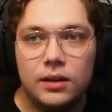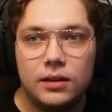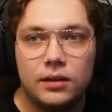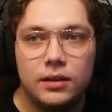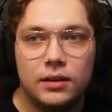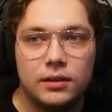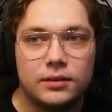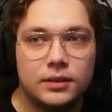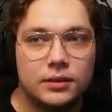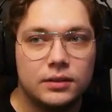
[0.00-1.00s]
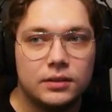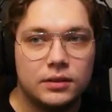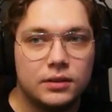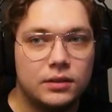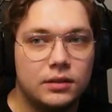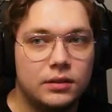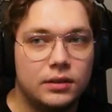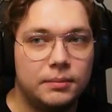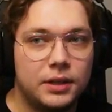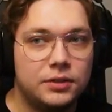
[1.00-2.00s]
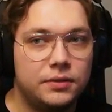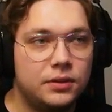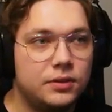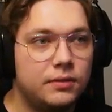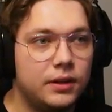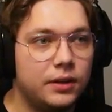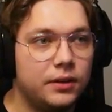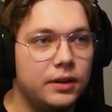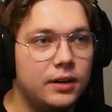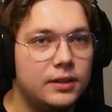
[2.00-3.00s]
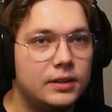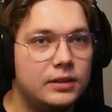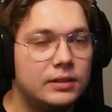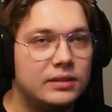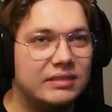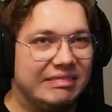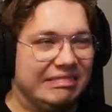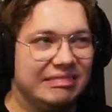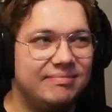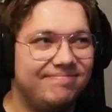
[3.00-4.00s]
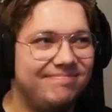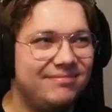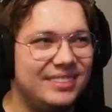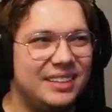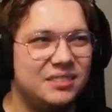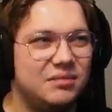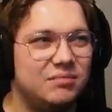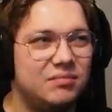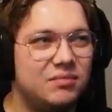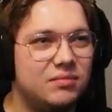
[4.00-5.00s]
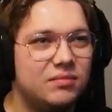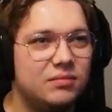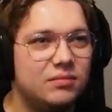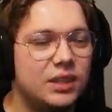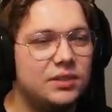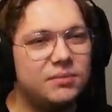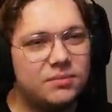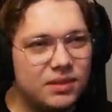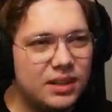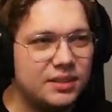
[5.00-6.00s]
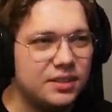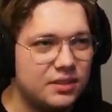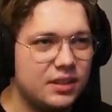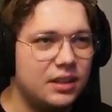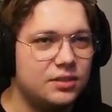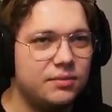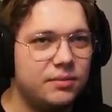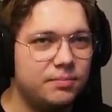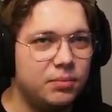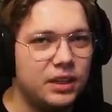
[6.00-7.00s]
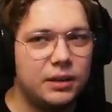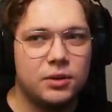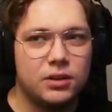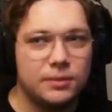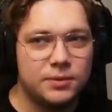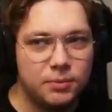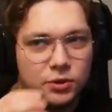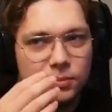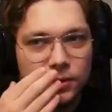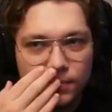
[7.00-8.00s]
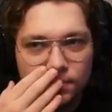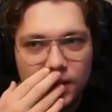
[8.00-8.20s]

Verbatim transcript: Eee, to, to, to, to, e, najbardziej widoczne w Legionie? Nie wiem. Znaczy, raz jeszcze, zależy pod jakim kątem spojrzymy, nie?